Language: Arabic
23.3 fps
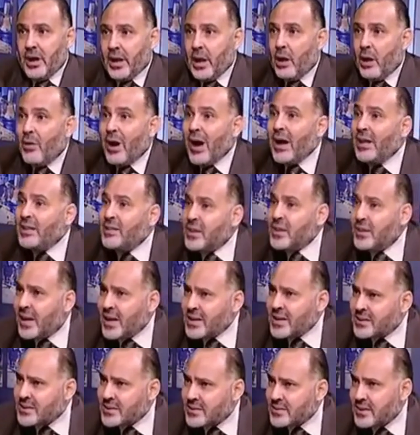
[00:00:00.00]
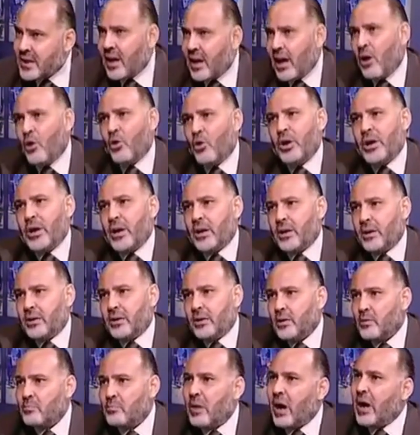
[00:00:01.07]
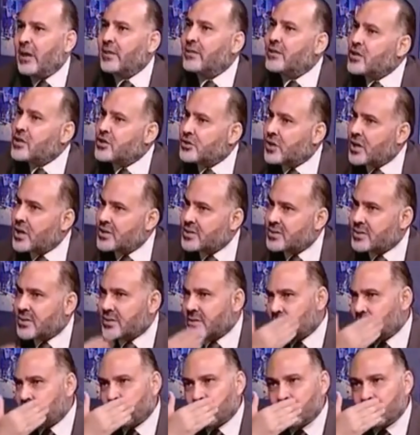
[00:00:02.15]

لو عندي نص اقول لك ما عنديش نص